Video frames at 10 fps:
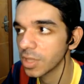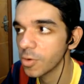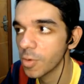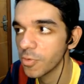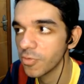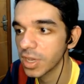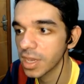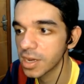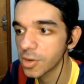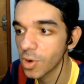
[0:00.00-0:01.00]
como ver
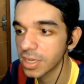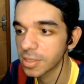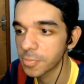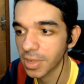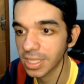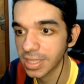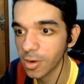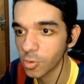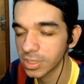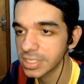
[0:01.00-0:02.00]
quem ganhou ainda, porque ela tá
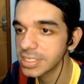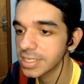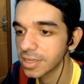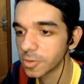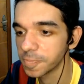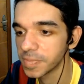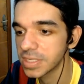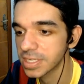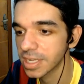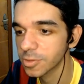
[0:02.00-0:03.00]
acontecendo
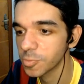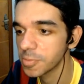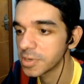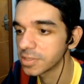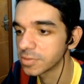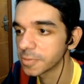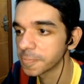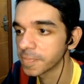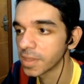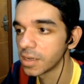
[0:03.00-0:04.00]
nesse exato momento.
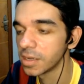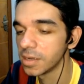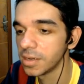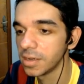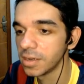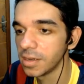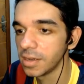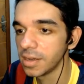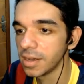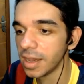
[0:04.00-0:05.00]

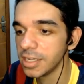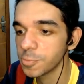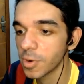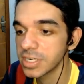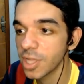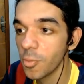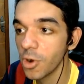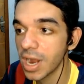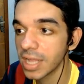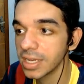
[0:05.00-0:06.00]
A gente pode dar uma
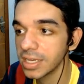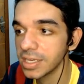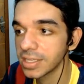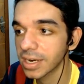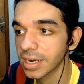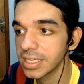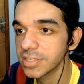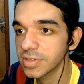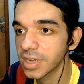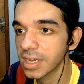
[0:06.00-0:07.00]
olhada aqui na
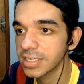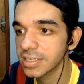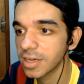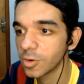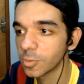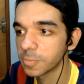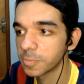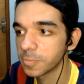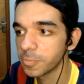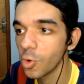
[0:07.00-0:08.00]
classificação
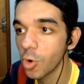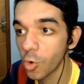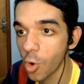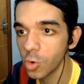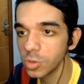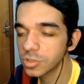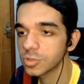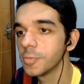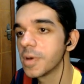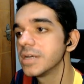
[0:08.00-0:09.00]
por gols
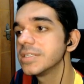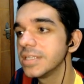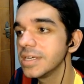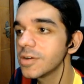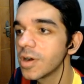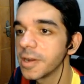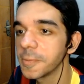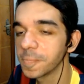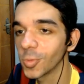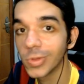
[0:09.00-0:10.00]
do brasileiro,
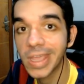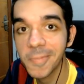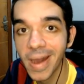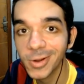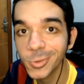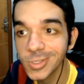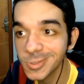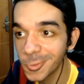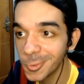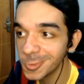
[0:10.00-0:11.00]
olhem. O Neymar é o
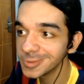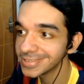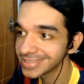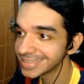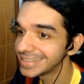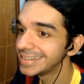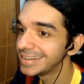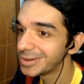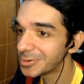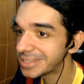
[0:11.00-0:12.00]
segundo.
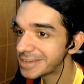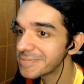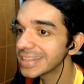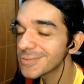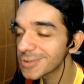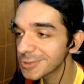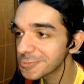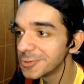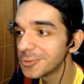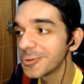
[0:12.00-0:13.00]
O Neymar tem feito
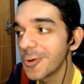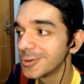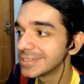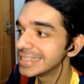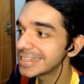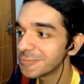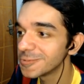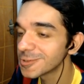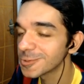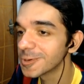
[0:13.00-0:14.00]
muito gol, gente, é
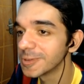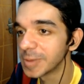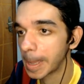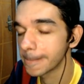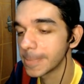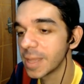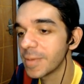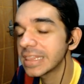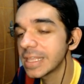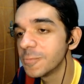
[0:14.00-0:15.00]
absurdo. O
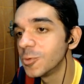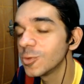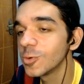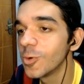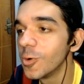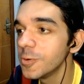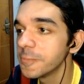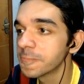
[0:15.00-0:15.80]
Neymar tem muito gol.